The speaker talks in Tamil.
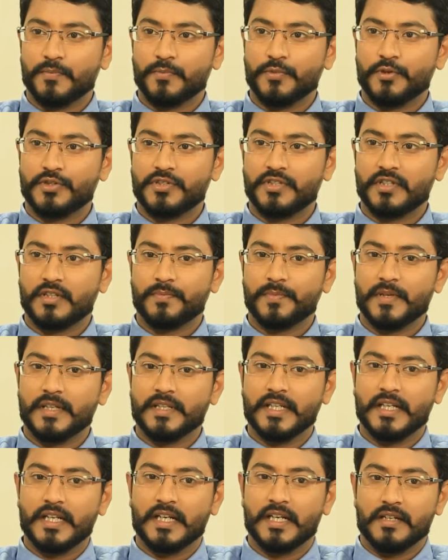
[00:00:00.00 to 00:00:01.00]
பாஸ்டர்
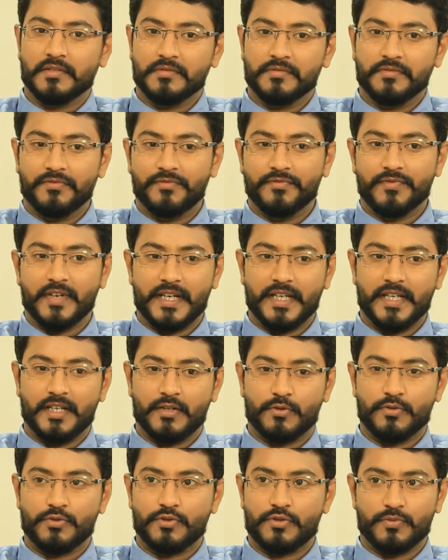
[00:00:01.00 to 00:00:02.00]
பார்த்திங்கன்னா வயிறு
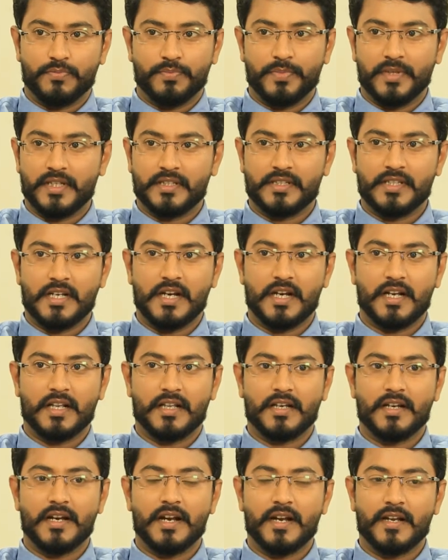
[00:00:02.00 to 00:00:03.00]
கொஞ்சம்
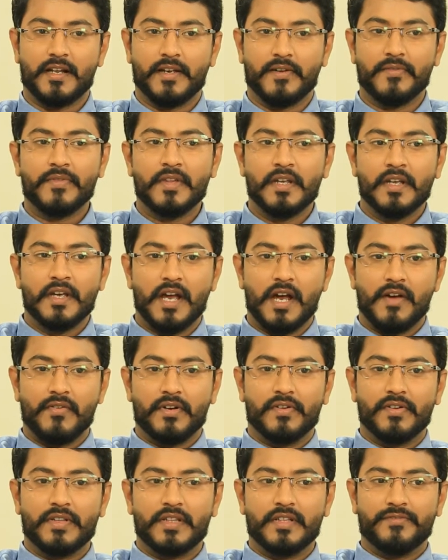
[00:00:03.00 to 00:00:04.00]
பெருசானதுனால
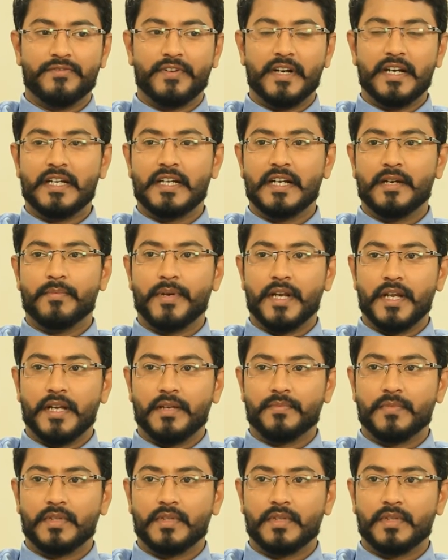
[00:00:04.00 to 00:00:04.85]
அவங்க வந்து ஃப்ரண்ட்டில் அப்படி